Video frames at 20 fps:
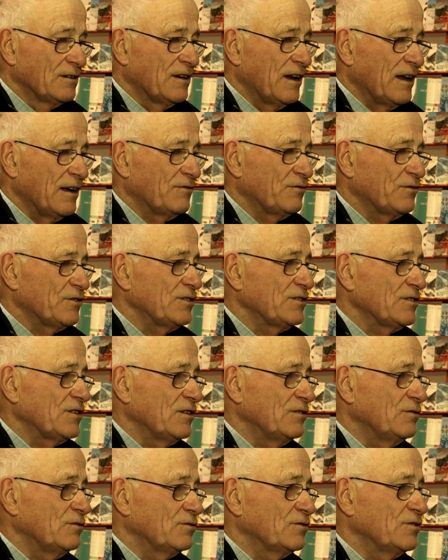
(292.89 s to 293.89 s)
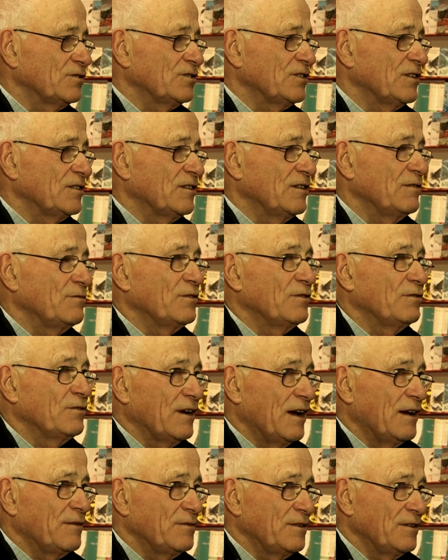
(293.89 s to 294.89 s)
dla wszystkich, którzy się tymi
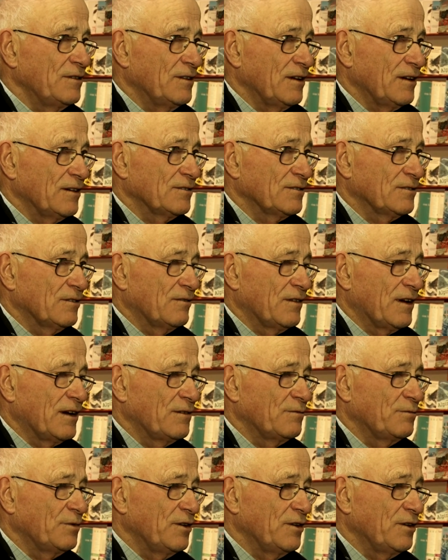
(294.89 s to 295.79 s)
górami interesowali,